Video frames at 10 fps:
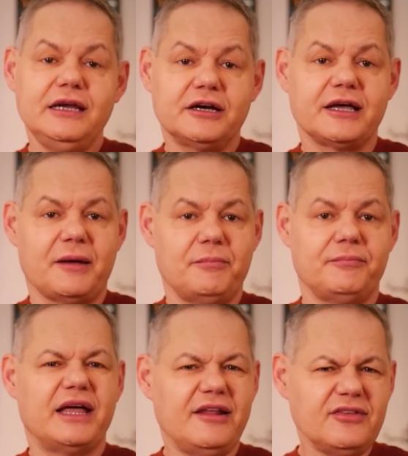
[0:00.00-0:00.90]
NearCam.
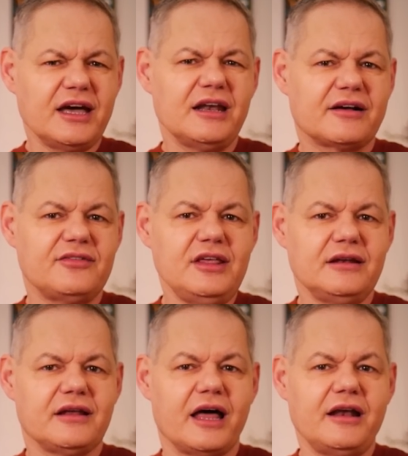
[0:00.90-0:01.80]
Bei diesen
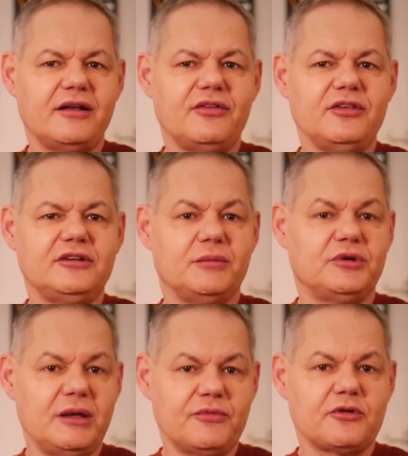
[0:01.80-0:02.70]
Galaxien handelt es sich
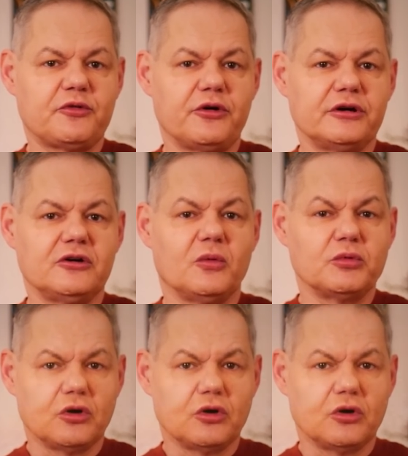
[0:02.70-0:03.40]
dem Team zufolge um